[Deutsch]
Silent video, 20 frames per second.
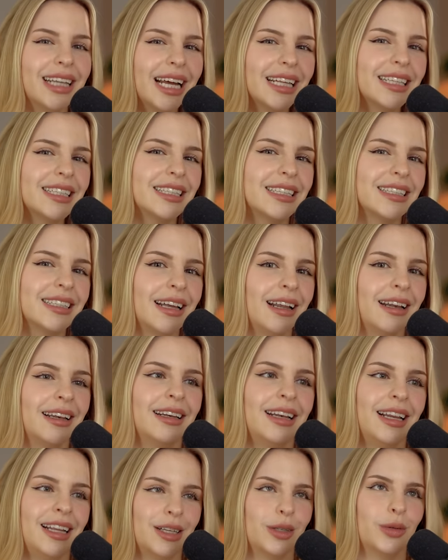das ist
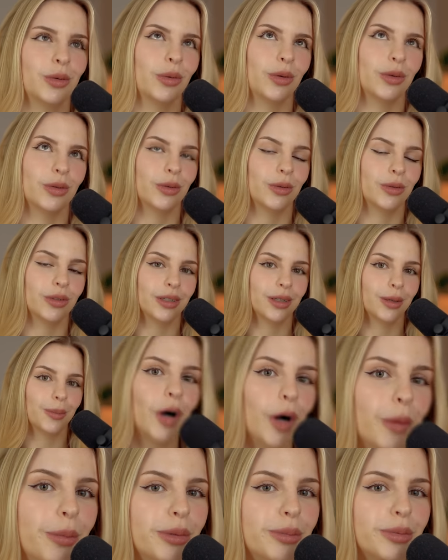dann nicht so gesund.
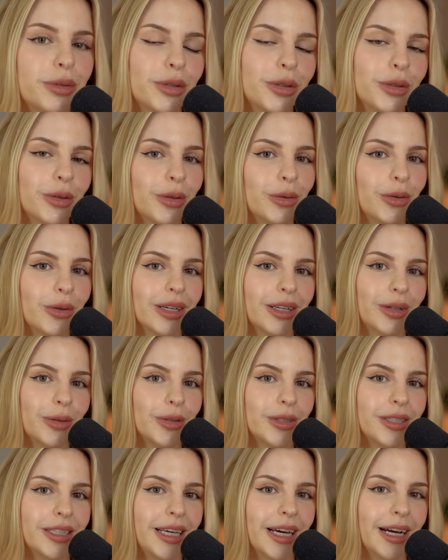Hobbypsychologin
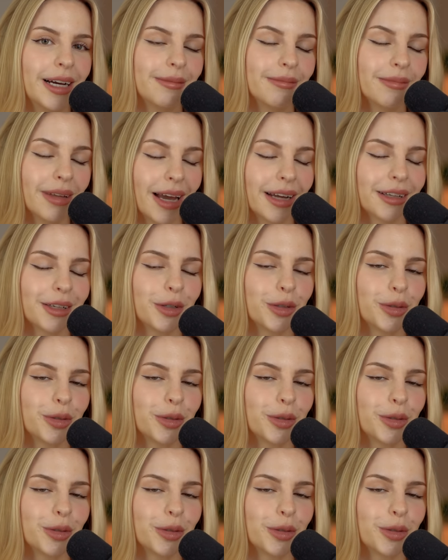Lucia hat